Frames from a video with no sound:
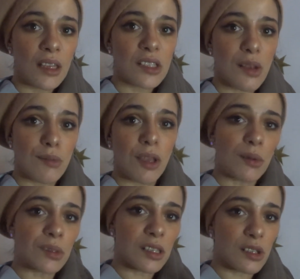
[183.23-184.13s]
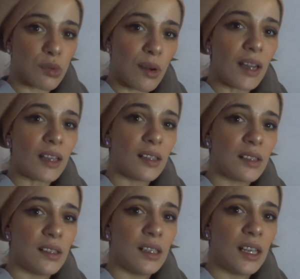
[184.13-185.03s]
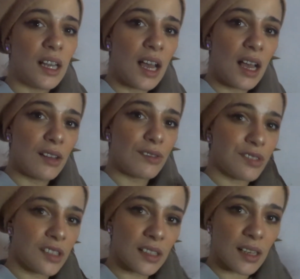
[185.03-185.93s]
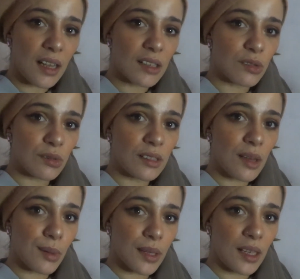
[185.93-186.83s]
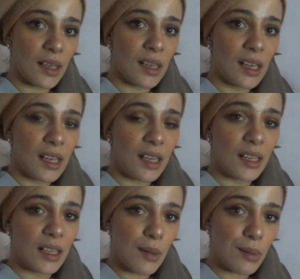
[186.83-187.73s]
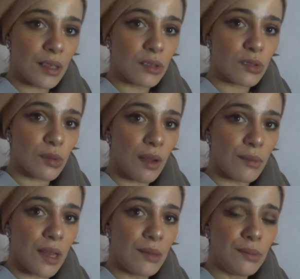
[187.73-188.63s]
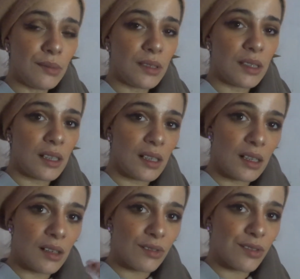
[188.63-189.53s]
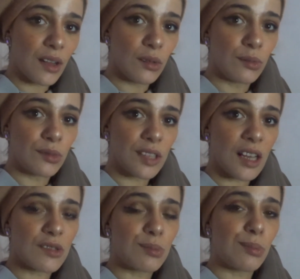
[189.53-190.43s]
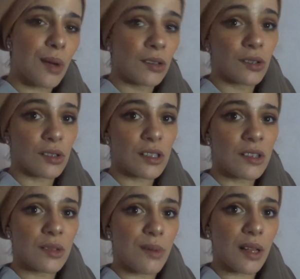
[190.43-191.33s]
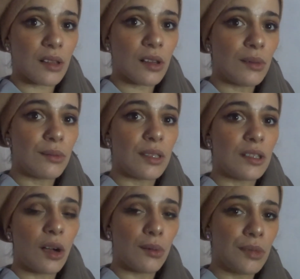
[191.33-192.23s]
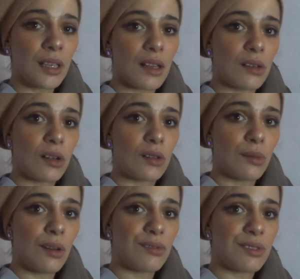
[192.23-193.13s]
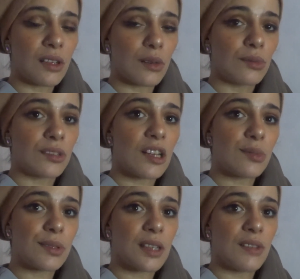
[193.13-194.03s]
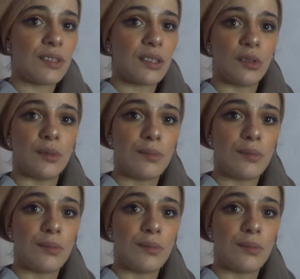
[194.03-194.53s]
J'aime bien commencer le soir, finir la journée d'après et après le soir même faire le montage, pas en entier, j'ai pas le temps, mais dormir et le lendemain finir le montage, poster la vidéo.